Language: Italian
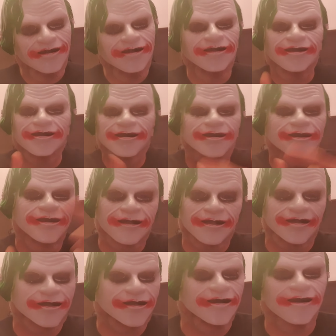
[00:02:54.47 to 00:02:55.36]
E due,
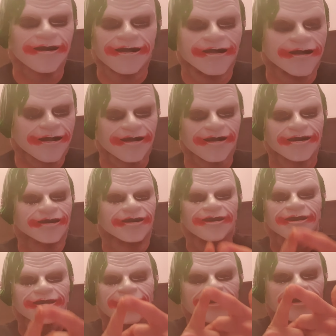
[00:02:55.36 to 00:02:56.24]
siete guidati da
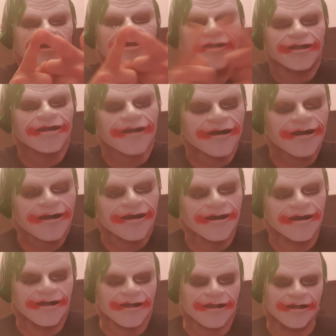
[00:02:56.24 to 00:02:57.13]
un branco di
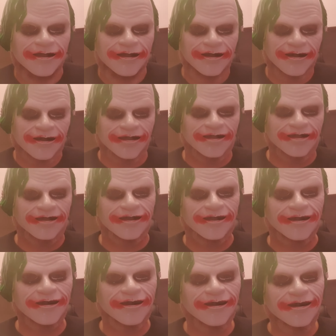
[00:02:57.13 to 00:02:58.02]

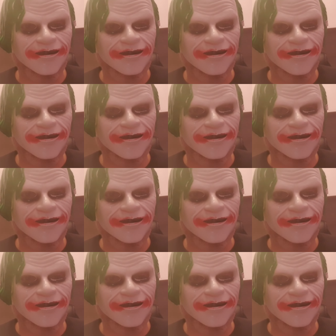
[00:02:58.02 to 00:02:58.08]
pagliacci